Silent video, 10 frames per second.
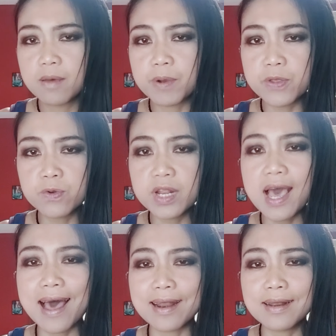ประยุทธ์ท
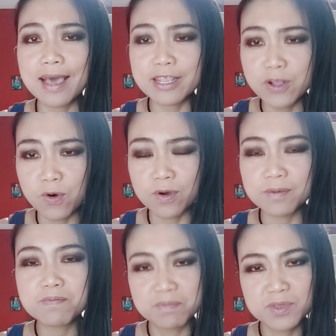หารลายดอก
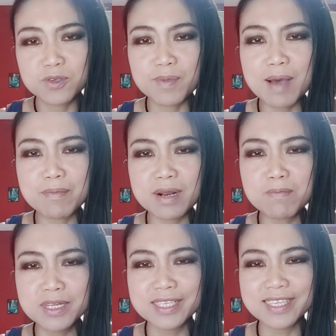สมคำ
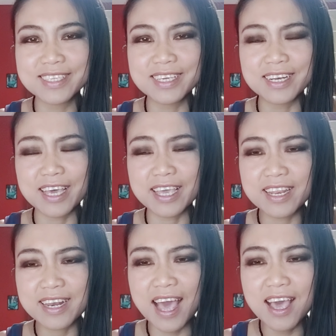ร่ำลือจริง ๆ เลย
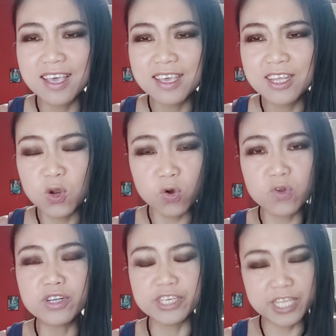นะโทษ
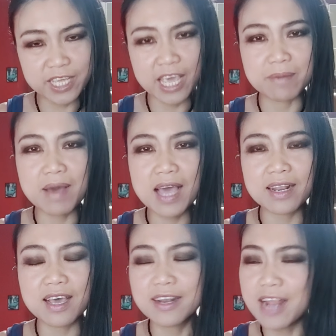คนอื่นนี่เก่งมาก
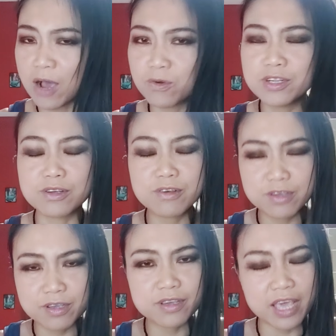นะคะด่าคนอื่นก็
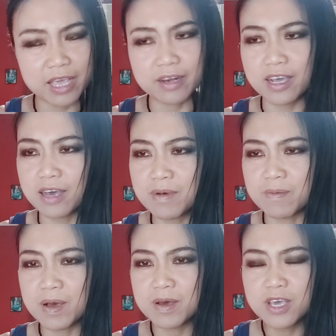เก่งนะคะ แบ
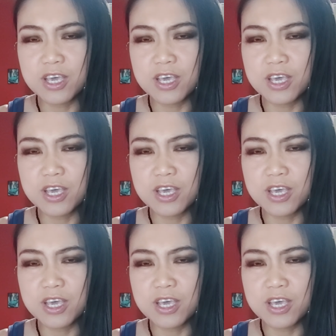บว่า